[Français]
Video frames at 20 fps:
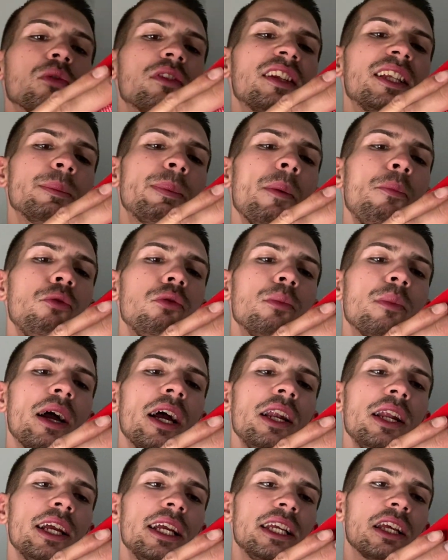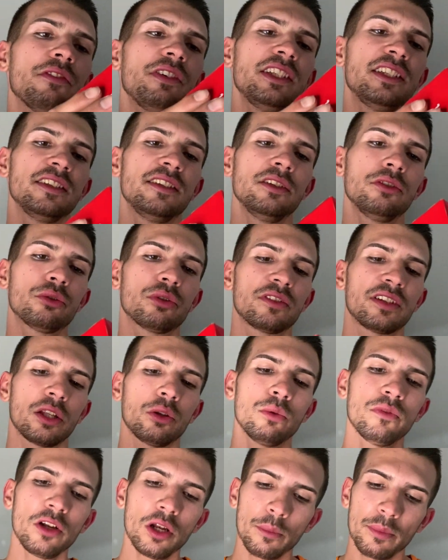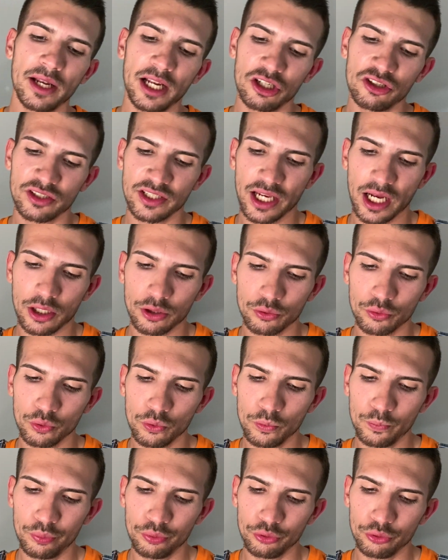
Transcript: Donc ça, c'est pas plus mal. Et en fait, ils disent que c'est un nouvel emballage carton,